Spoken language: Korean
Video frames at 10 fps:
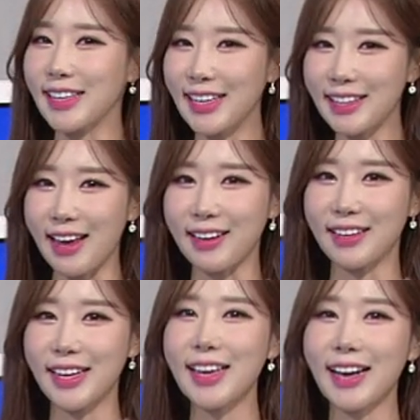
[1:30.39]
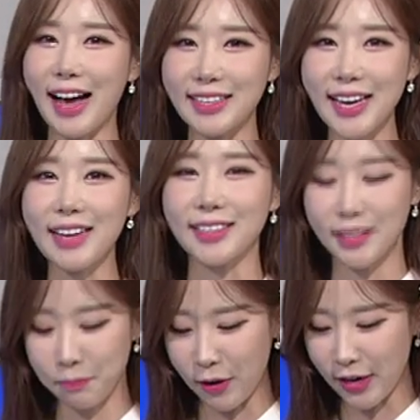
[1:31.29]
이 댓글이 가장
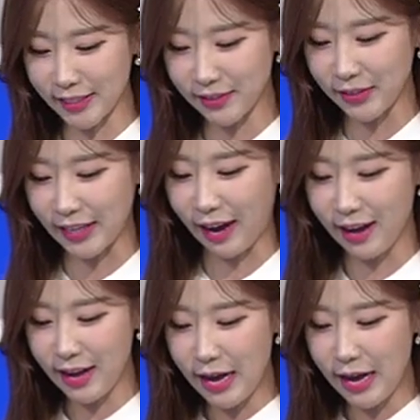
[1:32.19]
특별했습니다.